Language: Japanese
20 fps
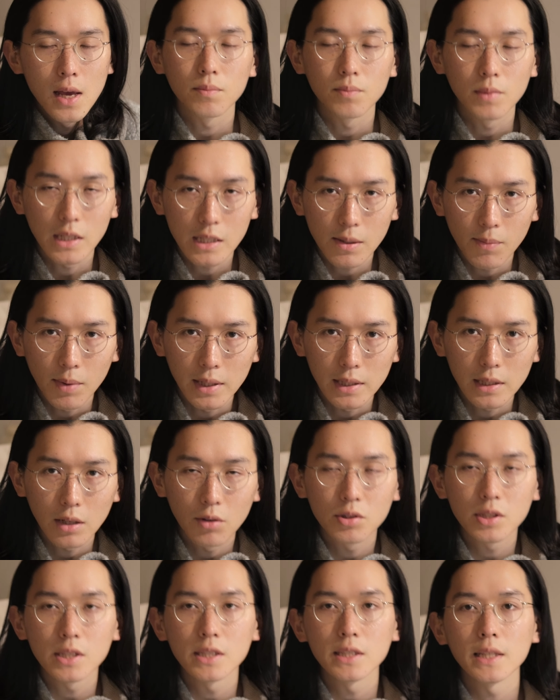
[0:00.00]
皆様に
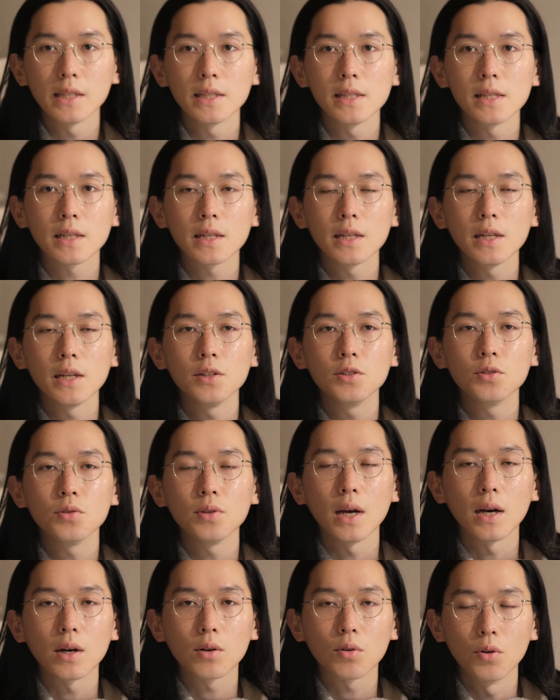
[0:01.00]
楽しんでいただけれるような